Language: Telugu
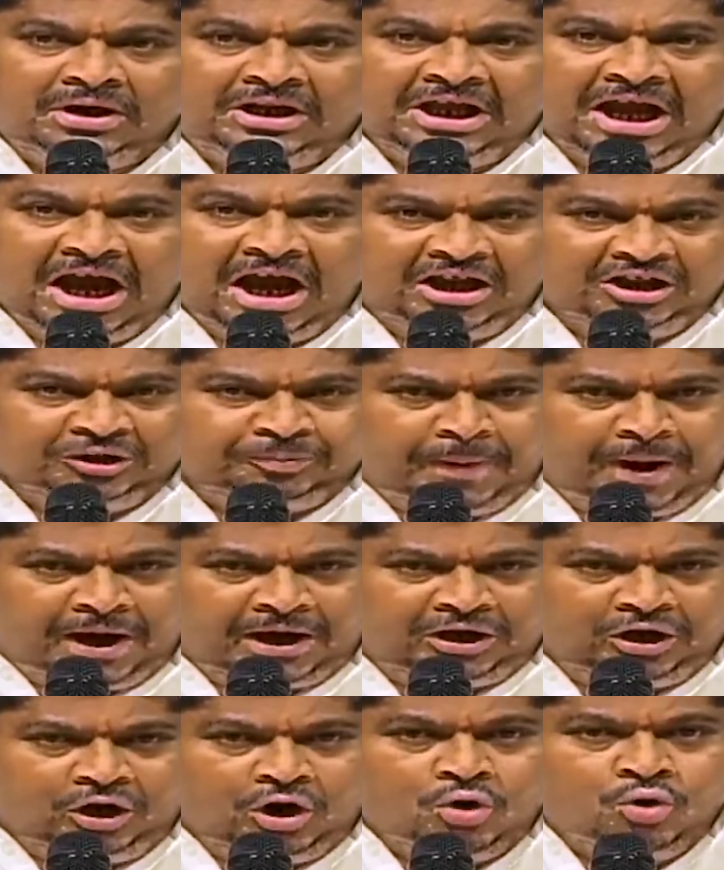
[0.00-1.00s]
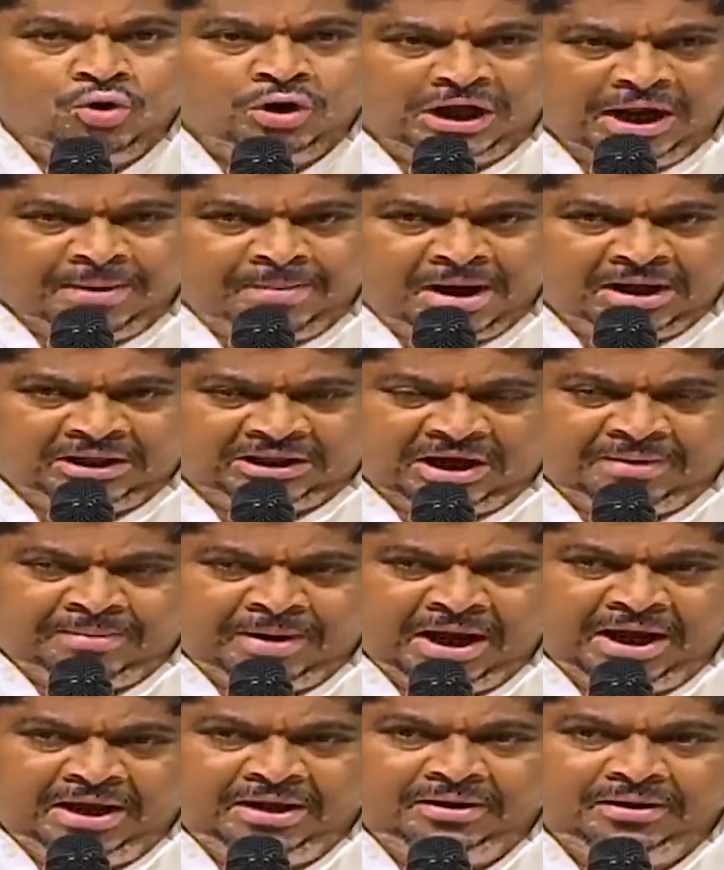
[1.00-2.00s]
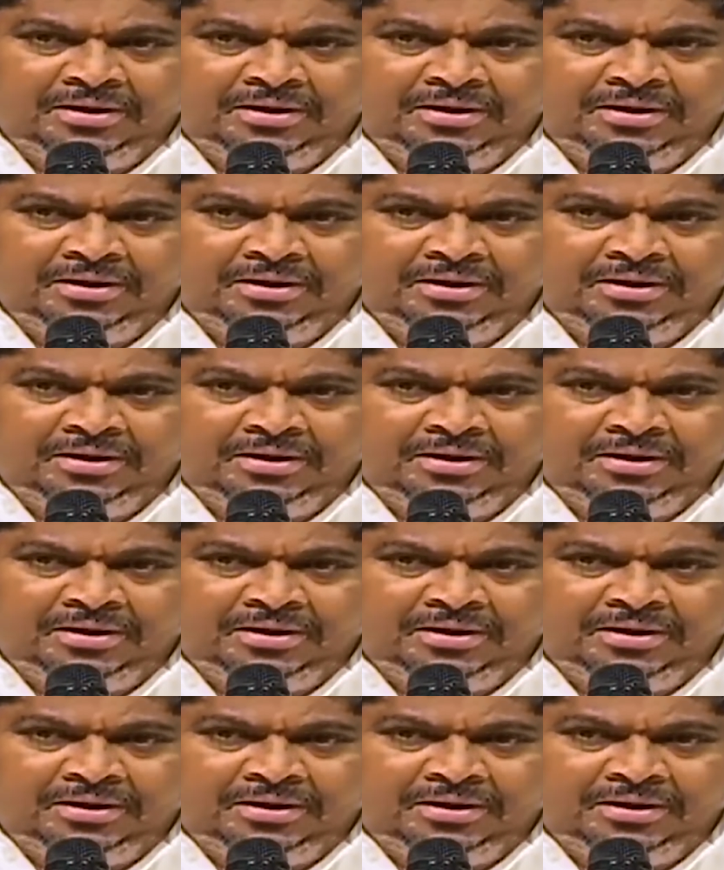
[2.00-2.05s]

టీఆర్ఎస్ పార్టీలో ఉంటే మాత్రమే